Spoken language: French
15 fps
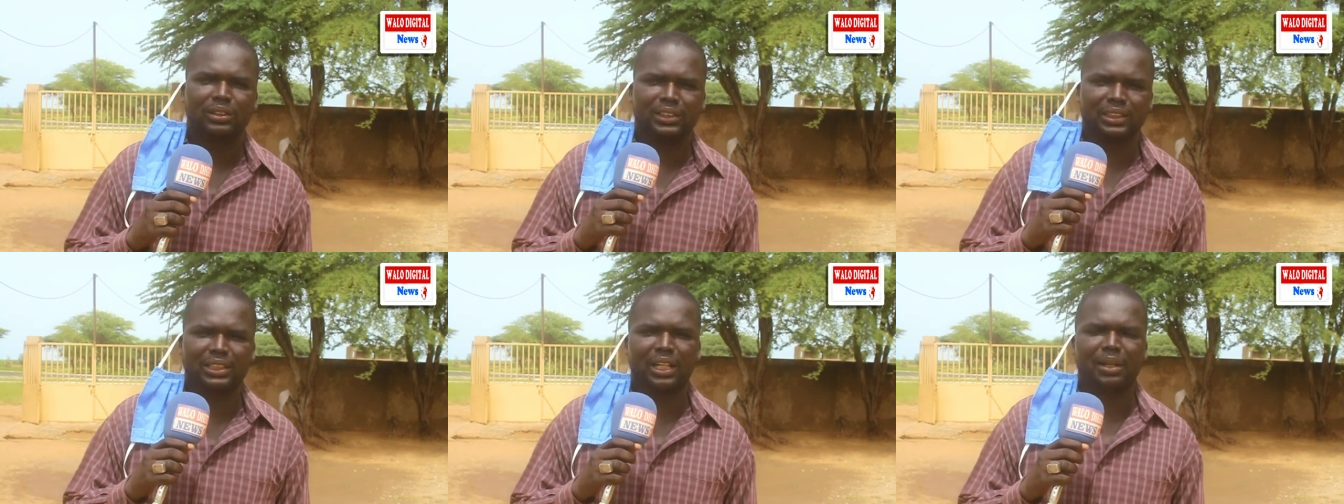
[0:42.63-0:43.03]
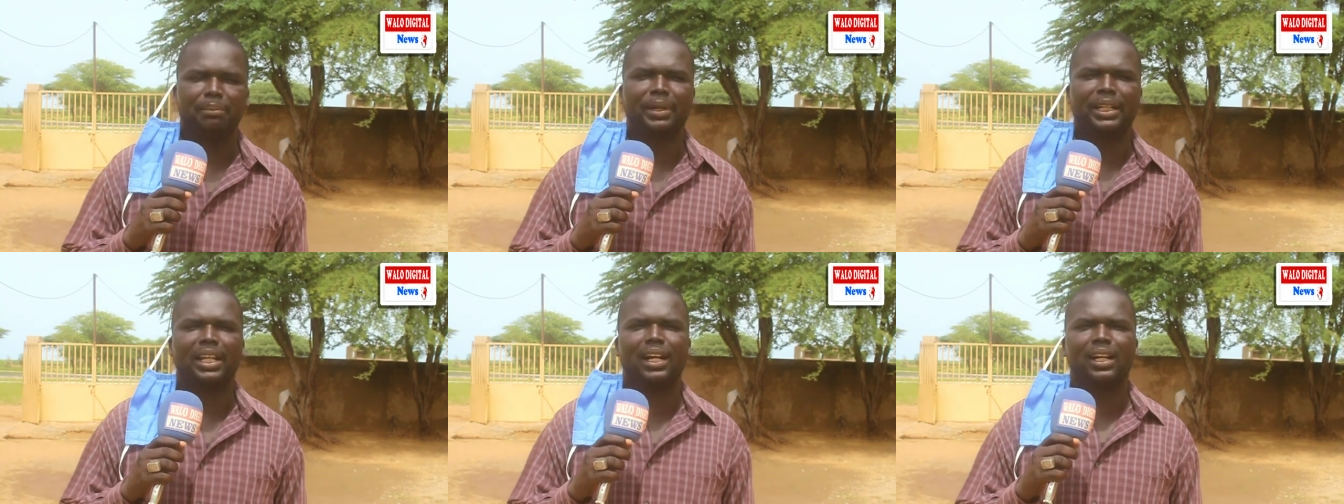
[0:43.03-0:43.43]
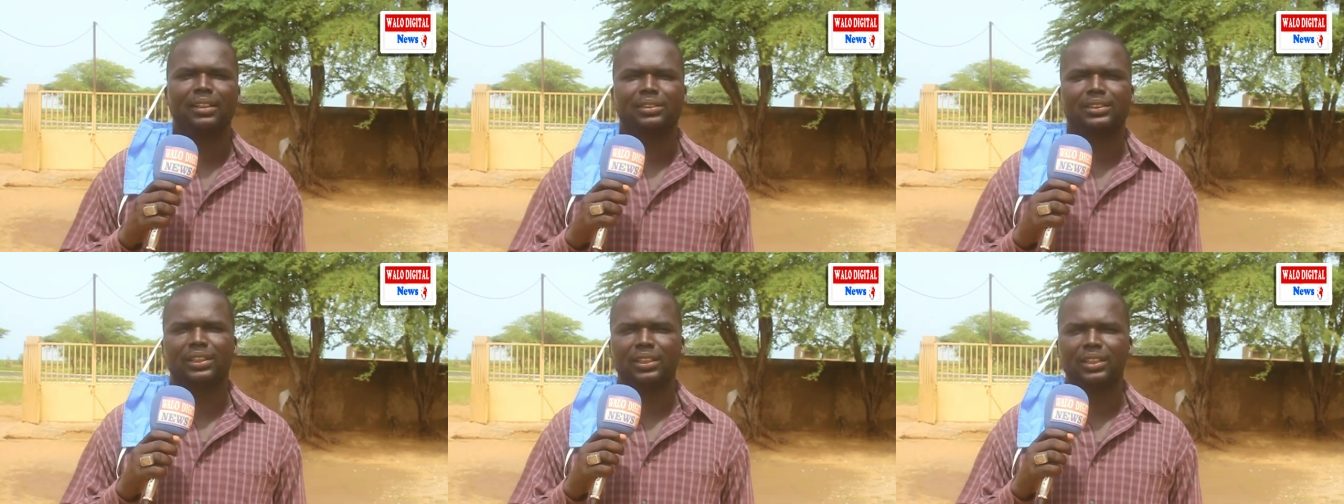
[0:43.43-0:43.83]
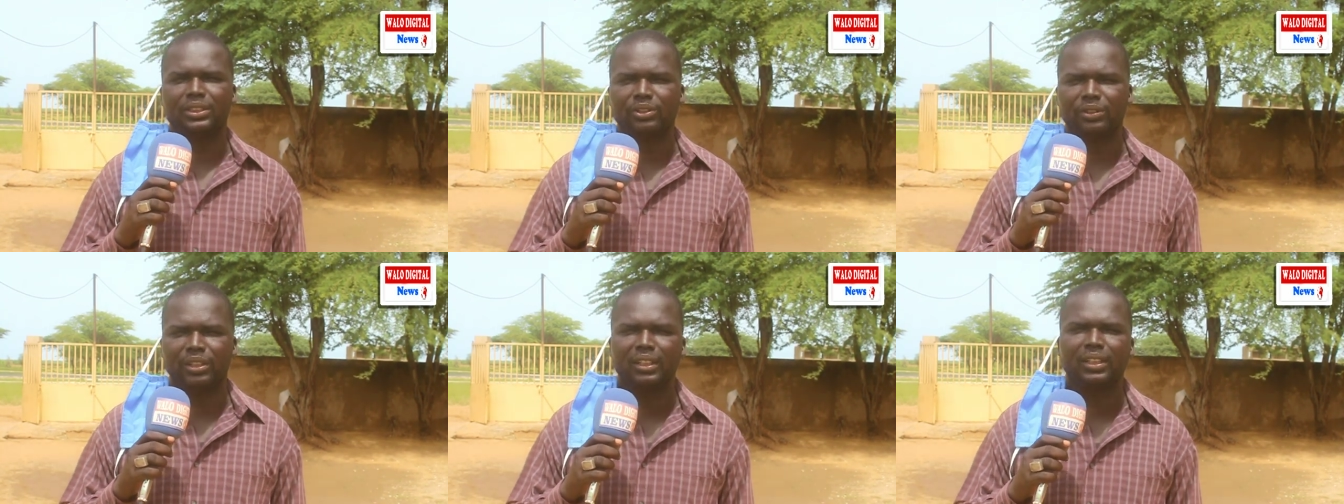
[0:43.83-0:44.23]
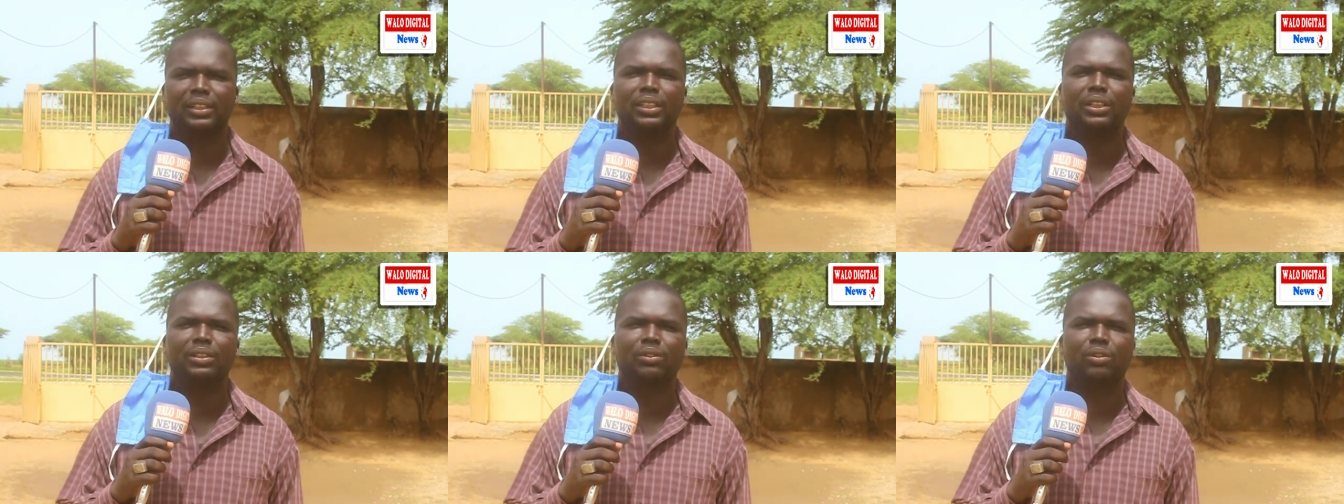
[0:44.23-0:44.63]
C'est ça. Maintenant, c'est un jury
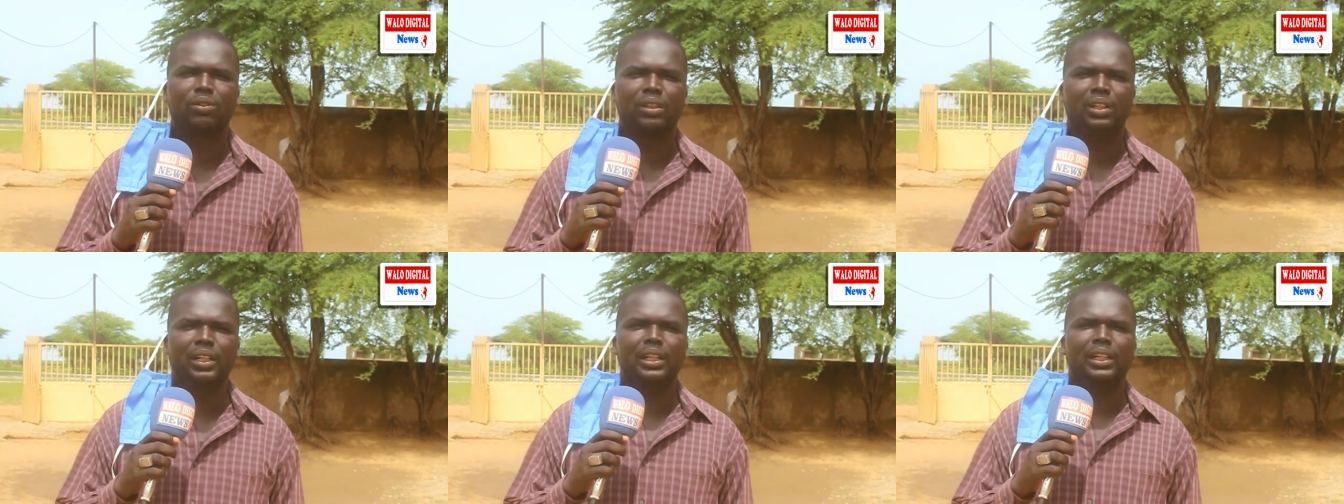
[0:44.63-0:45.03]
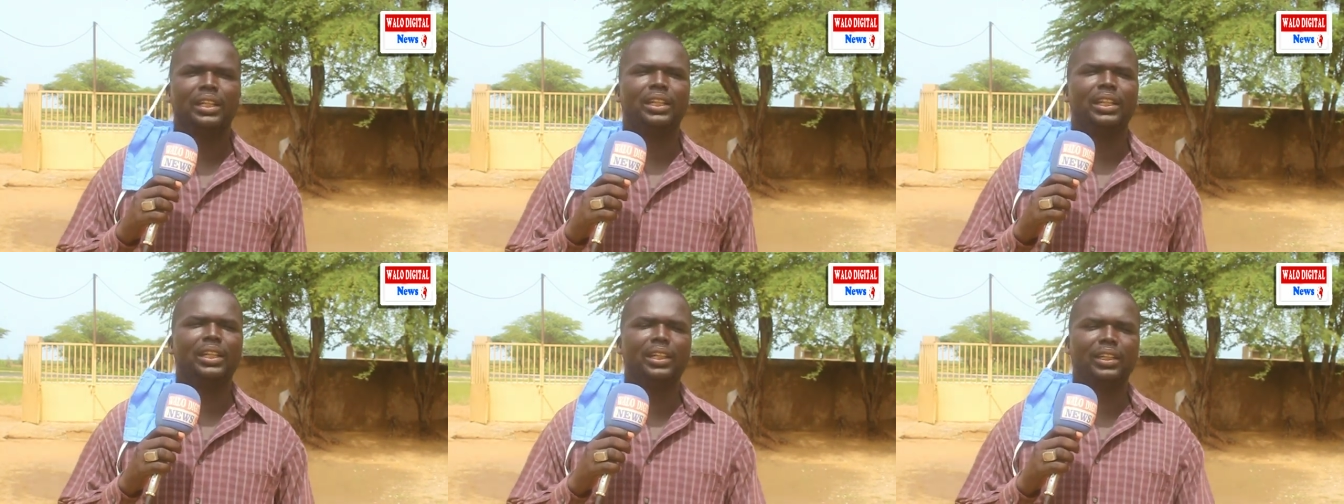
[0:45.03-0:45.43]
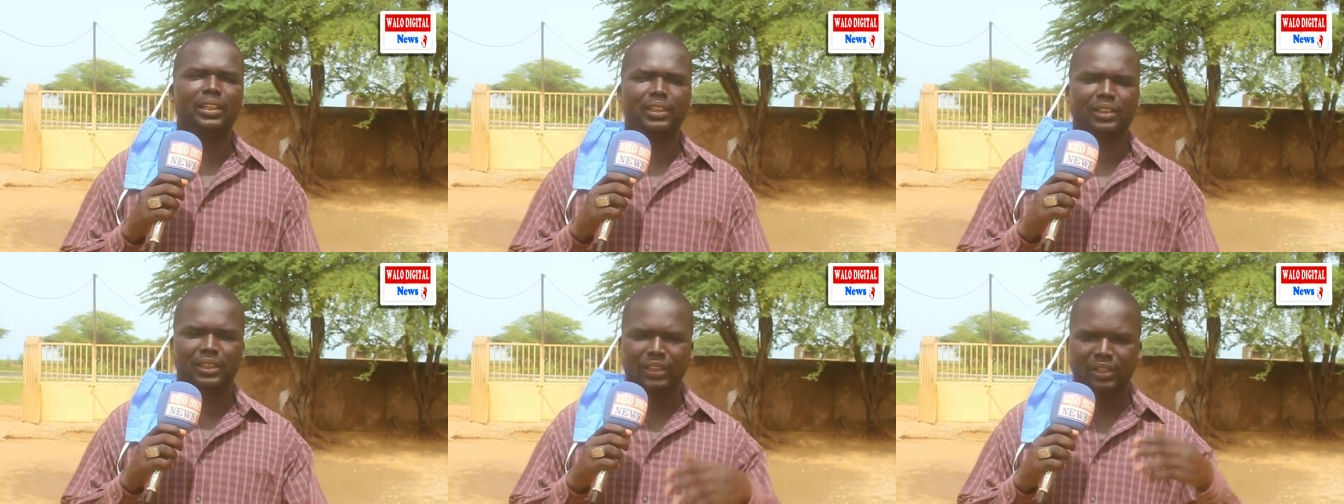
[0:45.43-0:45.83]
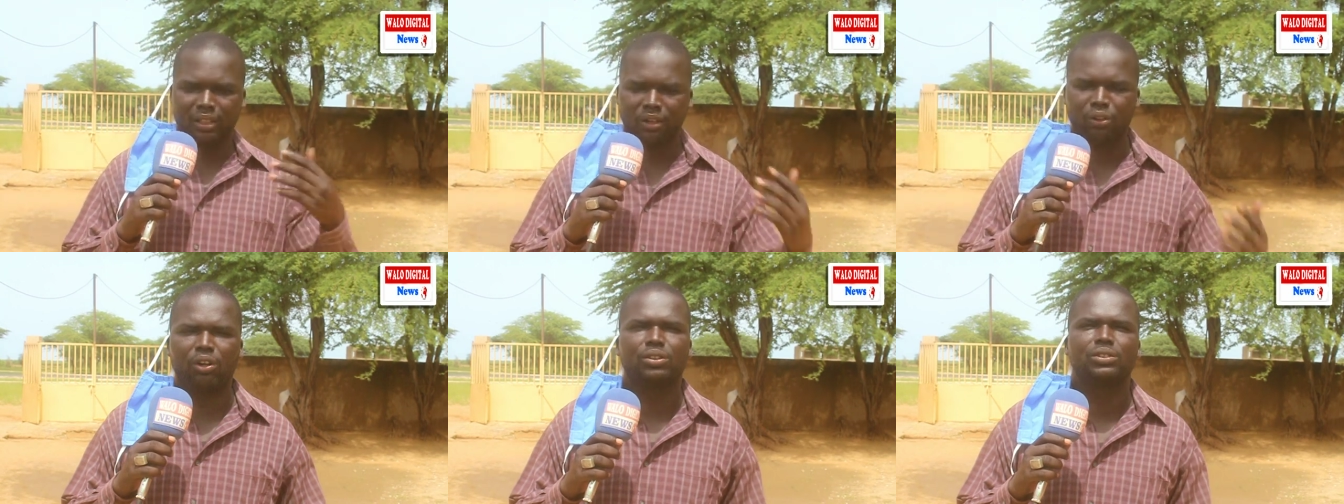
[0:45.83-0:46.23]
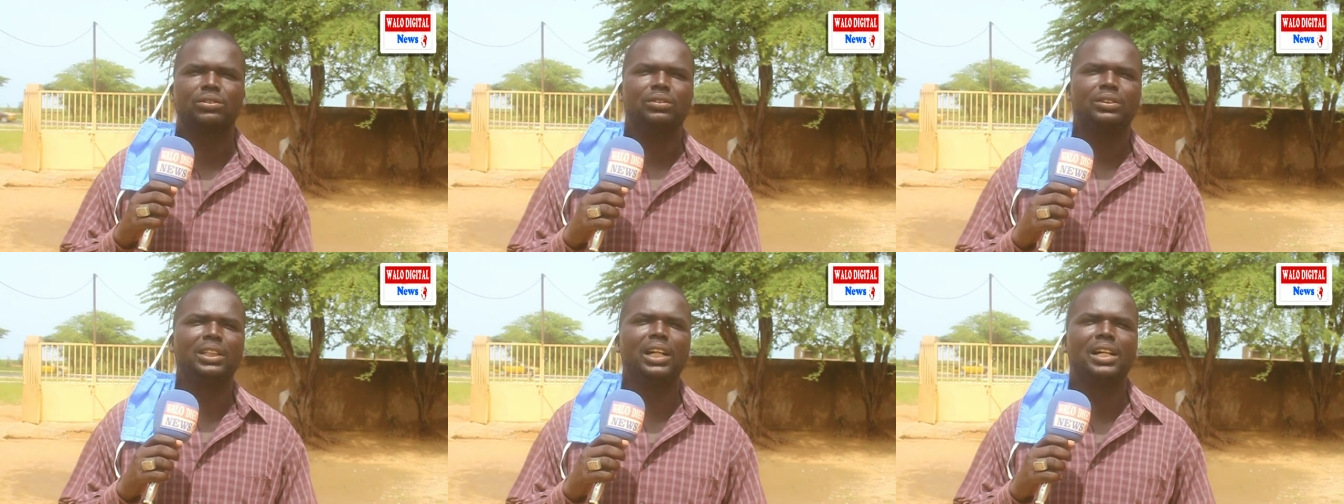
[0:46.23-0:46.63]
qui, qui, regorge
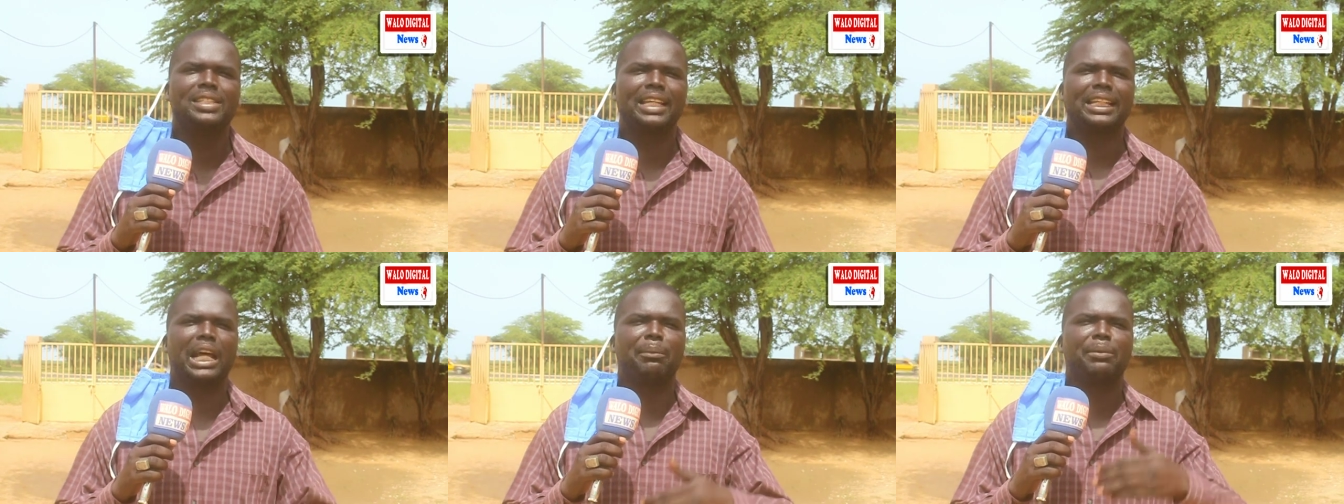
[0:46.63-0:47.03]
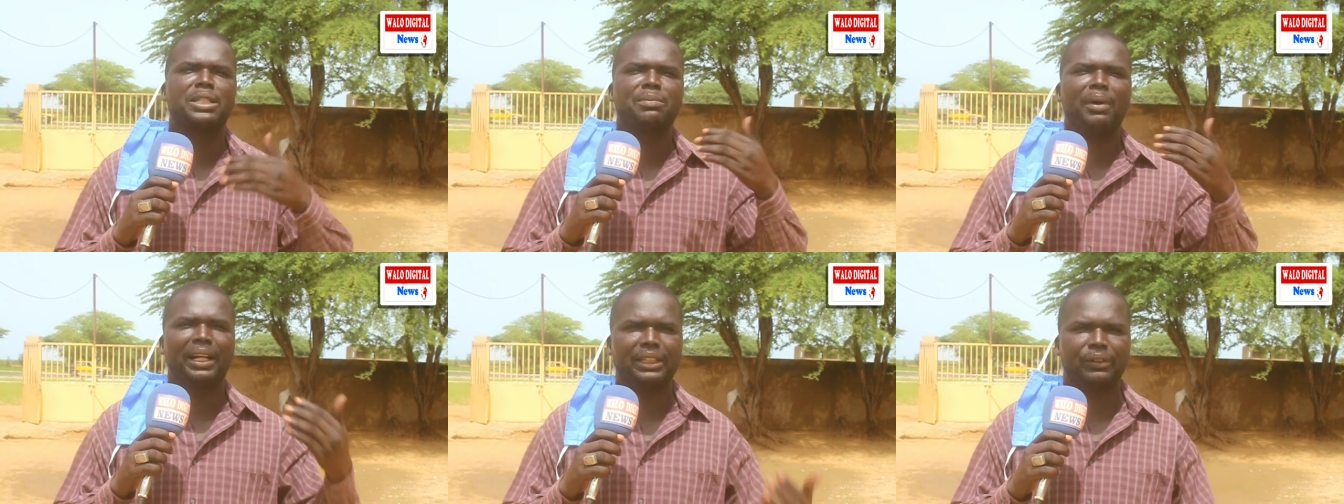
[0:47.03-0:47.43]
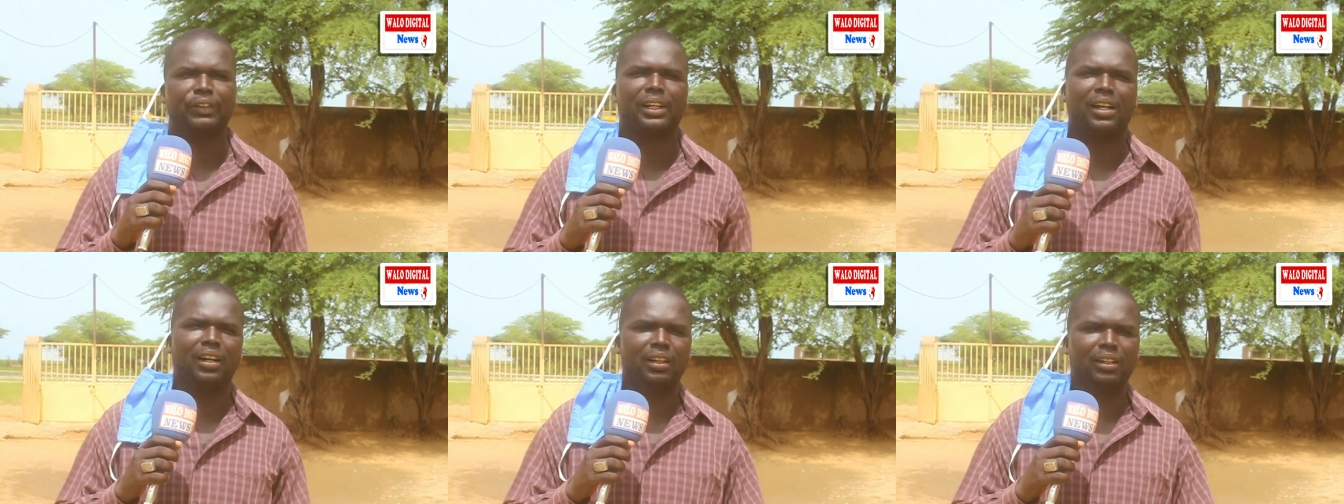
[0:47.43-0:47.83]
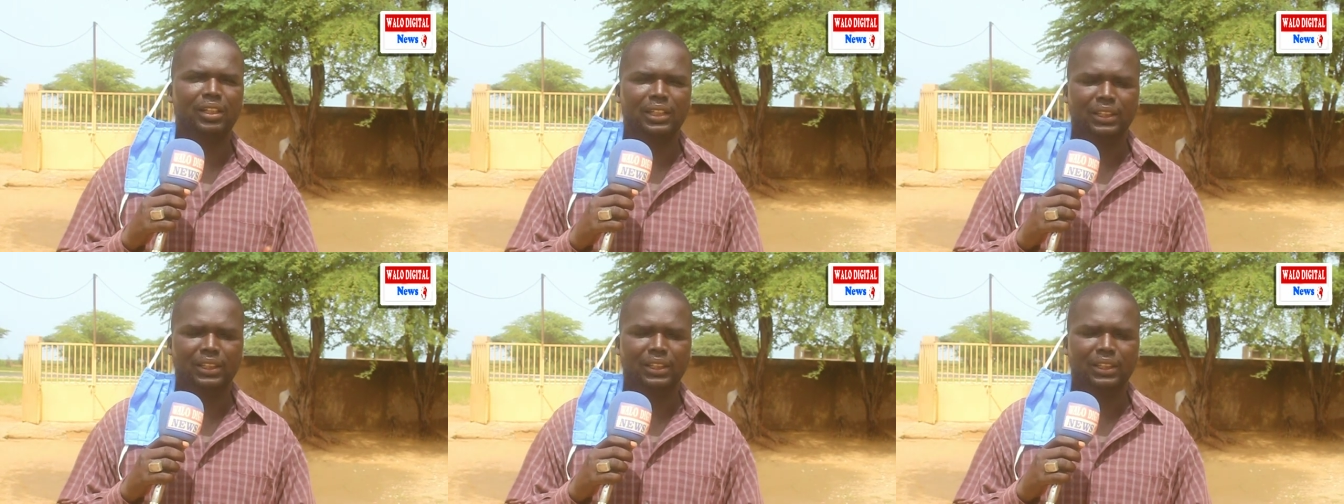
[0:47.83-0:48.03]
deux établissements différents,